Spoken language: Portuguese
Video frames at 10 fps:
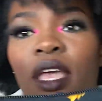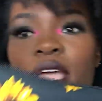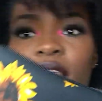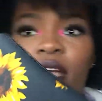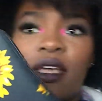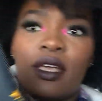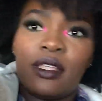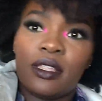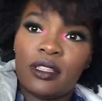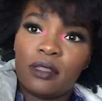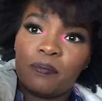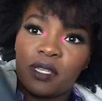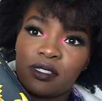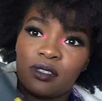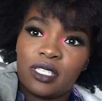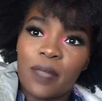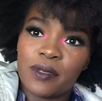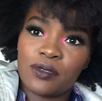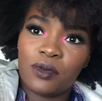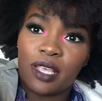Ela pra se, dá
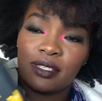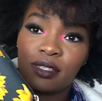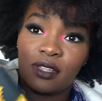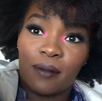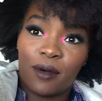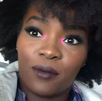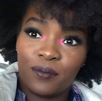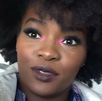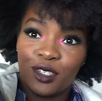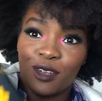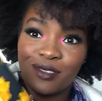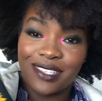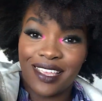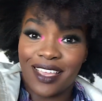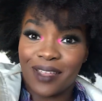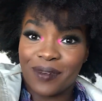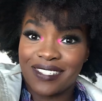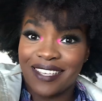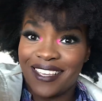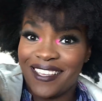pra segurar assim na mão. Eu já usei ela pra
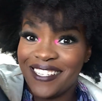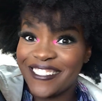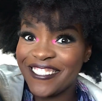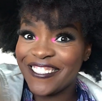sair.